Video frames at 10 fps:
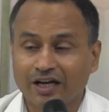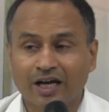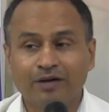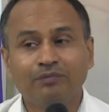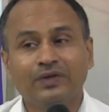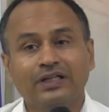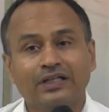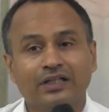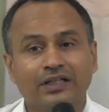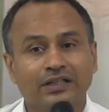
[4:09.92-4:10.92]
हम
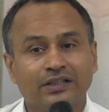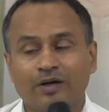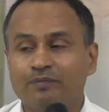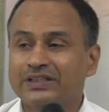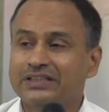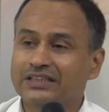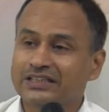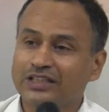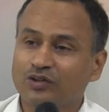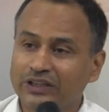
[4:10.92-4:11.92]
हम में से
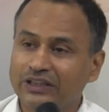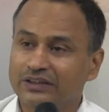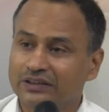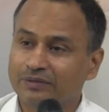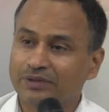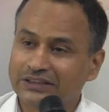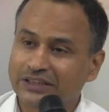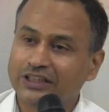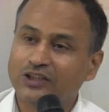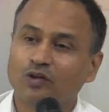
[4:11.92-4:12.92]
जैसे कोई जब
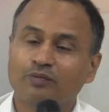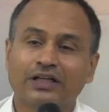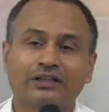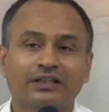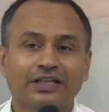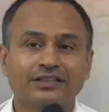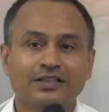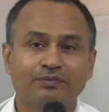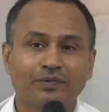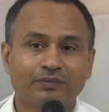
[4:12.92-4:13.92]
नशे की ओर बढ़
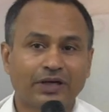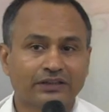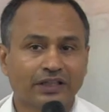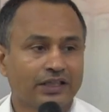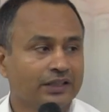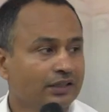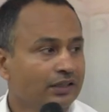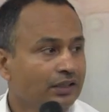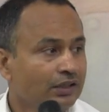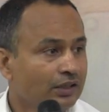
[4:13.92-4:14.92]
कैसे बढ़ता है
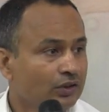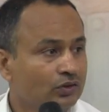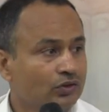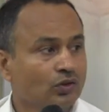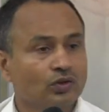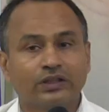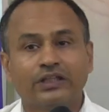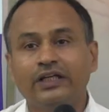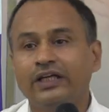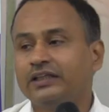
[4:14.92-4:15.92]
तो
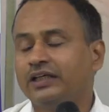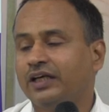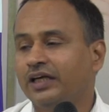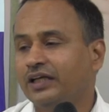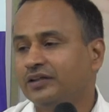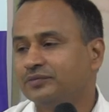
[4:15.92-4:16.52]
धीरे धीरे